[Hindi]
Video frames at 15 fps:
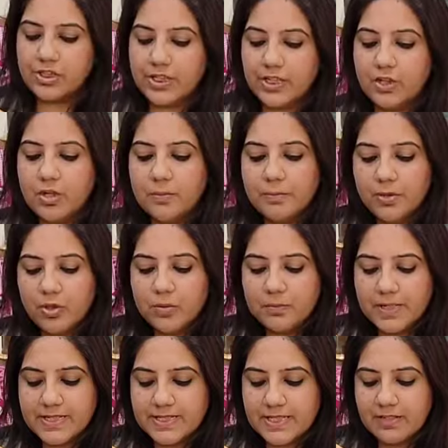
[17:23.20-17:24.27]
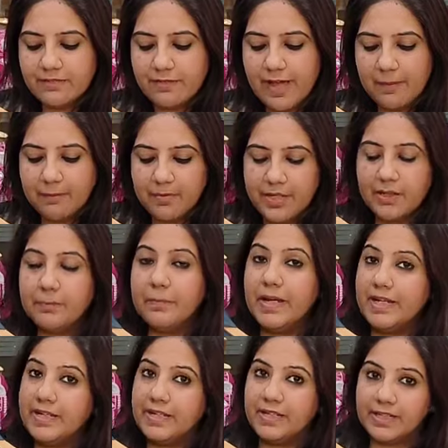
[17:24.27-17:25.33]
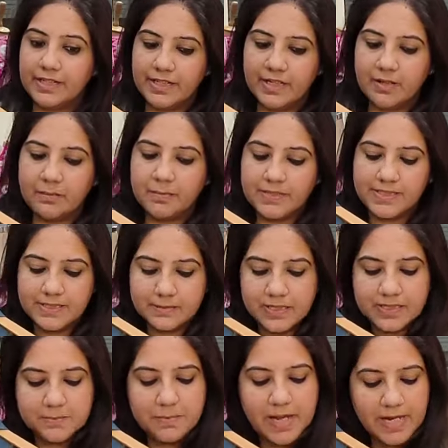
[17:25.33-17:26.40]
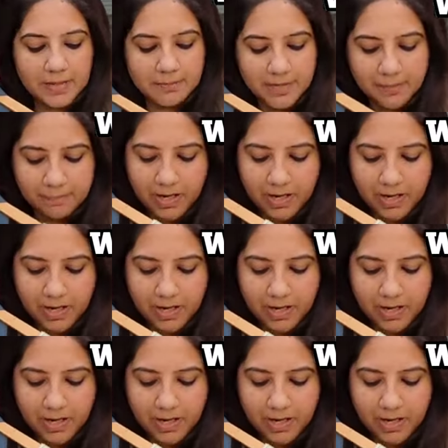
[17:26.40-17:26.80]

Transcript: जाएगा ऑन प्योर मसलिन फैब्रिक मेड इन इंडिया बट इंस्पायर्ड बाय